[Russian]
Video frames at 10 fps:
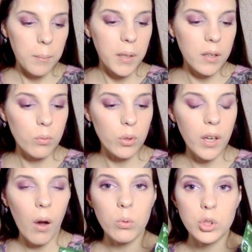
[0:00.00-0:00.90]
Первую
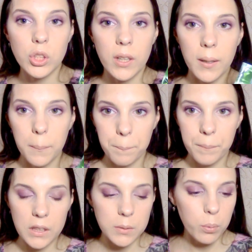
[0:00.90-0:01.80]
я уже
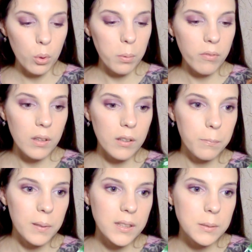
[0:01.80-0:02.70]
испробовала,
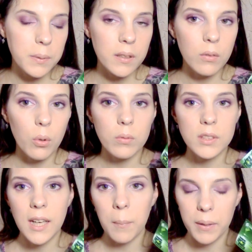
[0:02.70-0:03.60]
в принципе, но
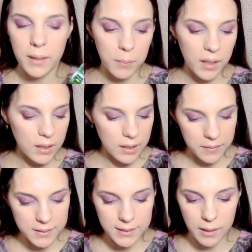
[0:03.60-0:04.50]
запахи, мне не
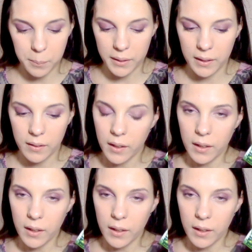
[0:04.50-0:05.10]
нравятся запахи